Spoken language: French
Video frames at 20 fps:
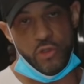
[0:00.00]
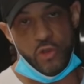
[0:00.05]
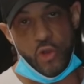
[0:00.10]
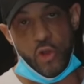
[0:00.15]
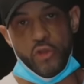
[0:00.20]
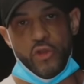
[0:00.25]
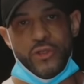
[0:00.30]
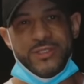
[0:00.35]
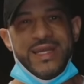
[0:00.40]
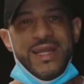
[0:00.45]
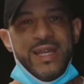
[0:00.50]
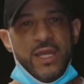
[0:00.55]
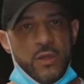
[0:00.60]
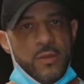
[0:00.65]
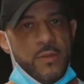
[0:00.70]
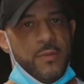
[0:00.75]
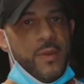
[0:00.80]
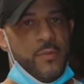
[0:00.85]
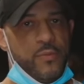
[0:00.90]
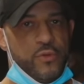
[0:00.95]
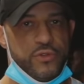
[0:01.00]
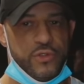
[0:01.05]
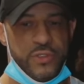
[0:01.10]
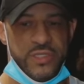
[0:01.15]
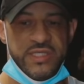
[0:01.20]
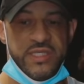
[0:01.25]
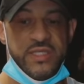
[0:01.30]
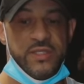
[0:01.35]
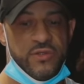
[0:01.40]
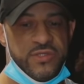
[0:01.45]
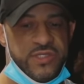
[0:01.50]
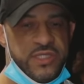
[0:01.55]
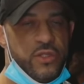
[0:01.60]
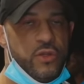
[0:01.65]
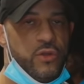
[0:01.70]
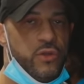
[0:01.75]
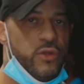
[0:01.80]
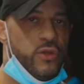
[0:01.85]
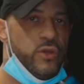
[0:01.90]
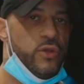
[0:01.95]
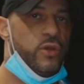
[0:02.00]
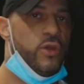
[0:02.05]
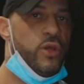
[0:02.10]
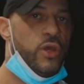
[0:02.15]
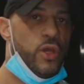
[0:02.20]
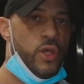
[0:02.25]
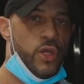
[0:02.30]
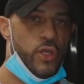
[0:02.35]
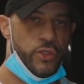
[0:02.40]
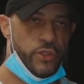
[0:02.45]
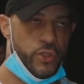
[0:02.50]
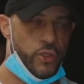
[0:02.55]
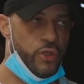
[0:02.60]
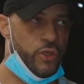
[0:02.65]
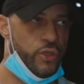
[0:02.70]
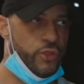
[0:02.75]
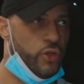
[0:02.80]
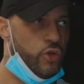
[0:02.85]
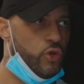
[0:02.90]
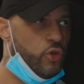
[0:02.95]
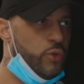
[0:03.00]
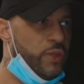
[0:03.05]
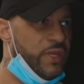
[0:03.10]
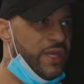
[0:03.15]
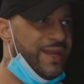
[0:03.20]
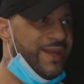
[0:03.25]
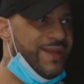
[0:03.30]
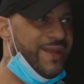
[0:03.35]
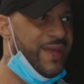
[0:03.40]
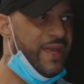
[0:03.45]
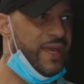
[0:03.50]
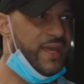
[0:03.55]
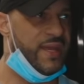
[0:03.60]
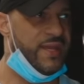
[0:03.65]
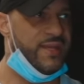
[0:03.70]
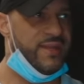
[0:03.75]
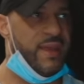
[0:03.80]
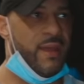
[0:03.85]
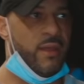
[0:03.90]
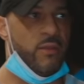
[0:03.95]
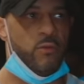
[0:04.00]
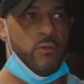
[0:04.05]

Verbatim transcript: Le grand dorsal est quand même un peu sollicité aussi dans le, dans le, dans rowing avec alter.